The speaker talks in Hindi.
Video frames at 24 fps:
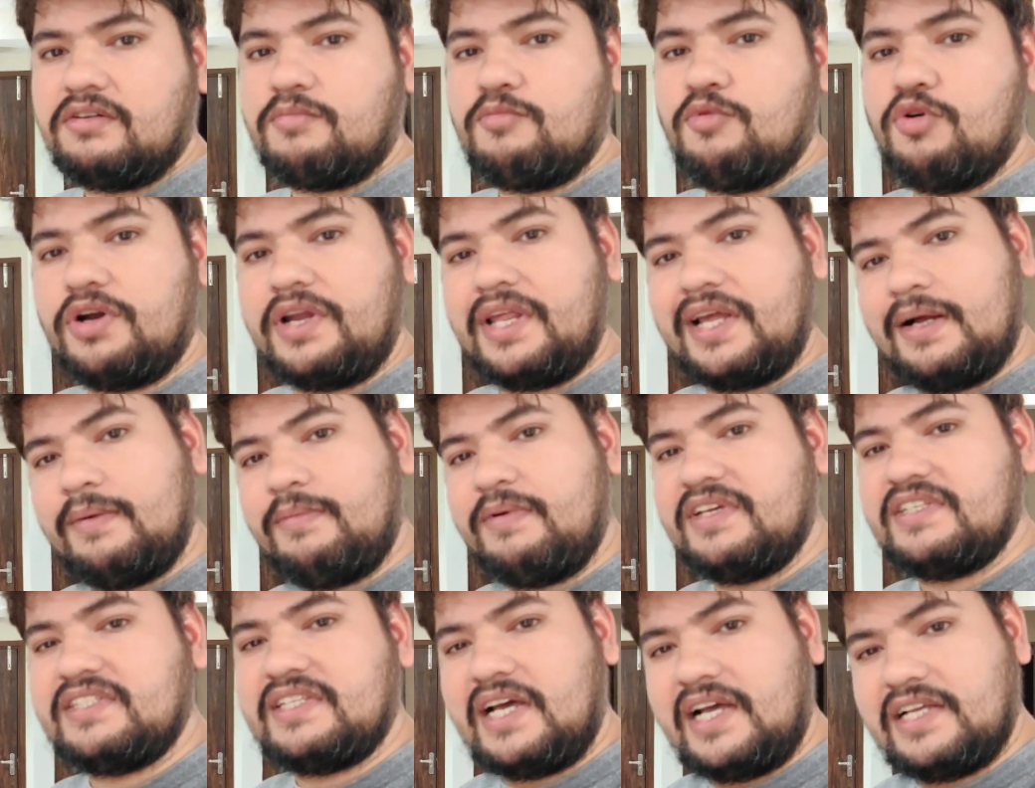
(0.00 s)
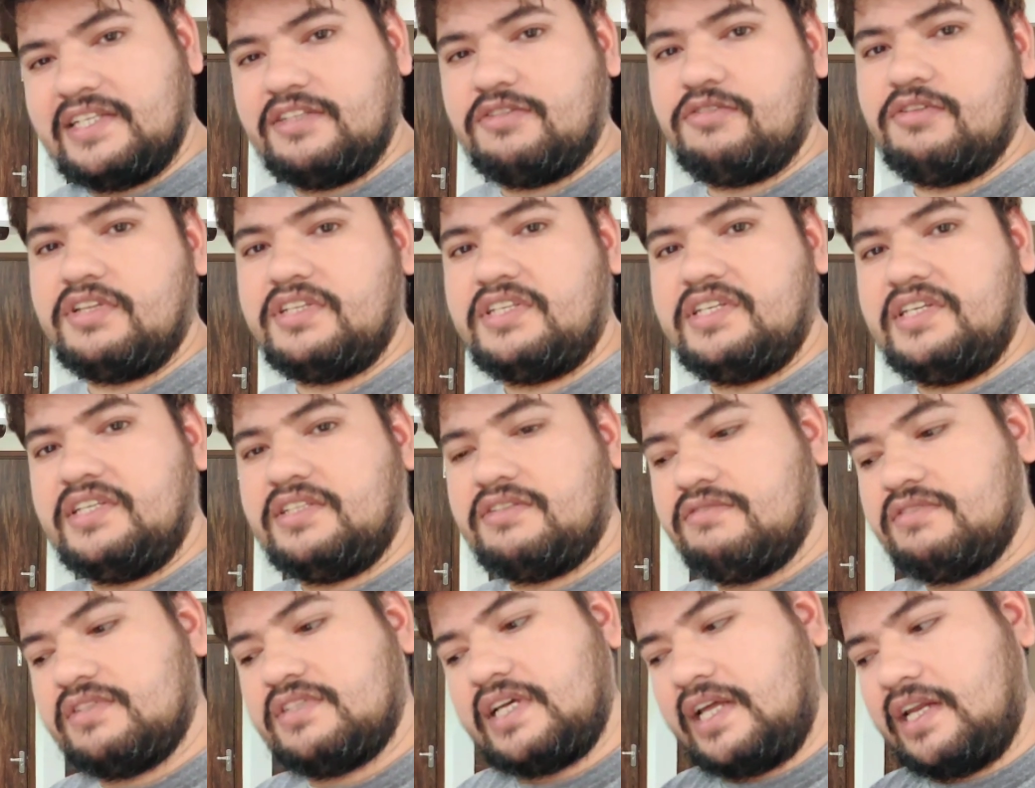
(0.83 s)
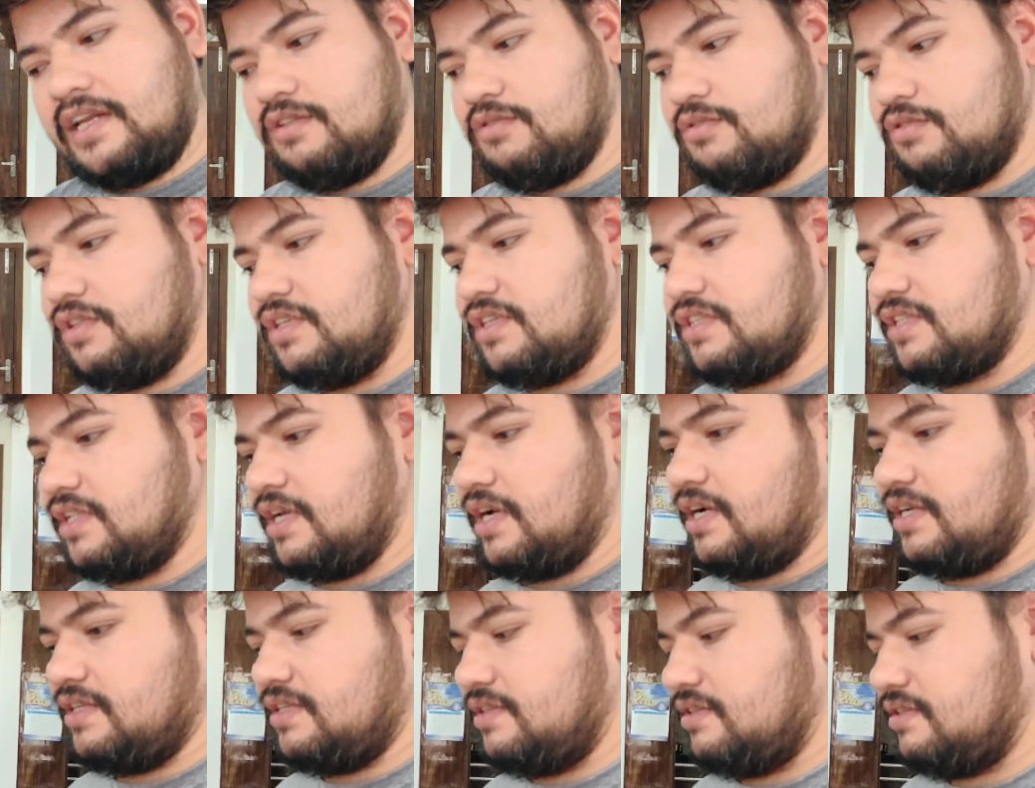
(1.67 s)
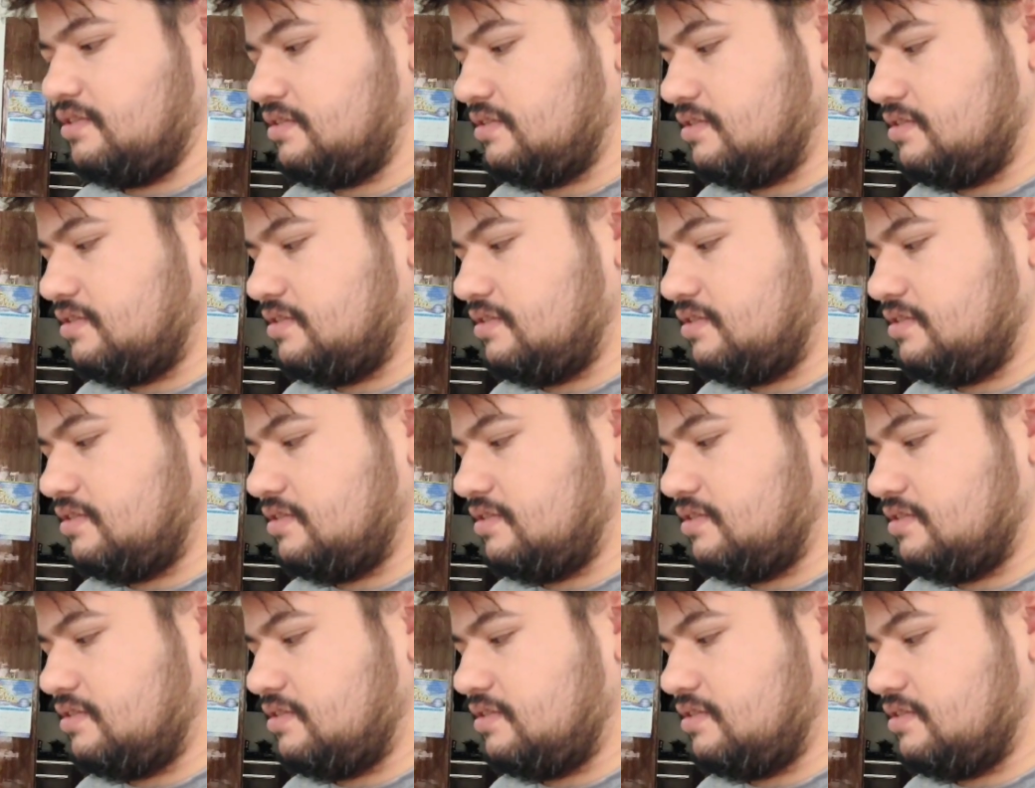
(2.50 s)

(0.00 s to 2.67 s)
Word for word: और मोटे कपड़े इसने आज ही धोए जीन्स भी सारे धोती इसने आज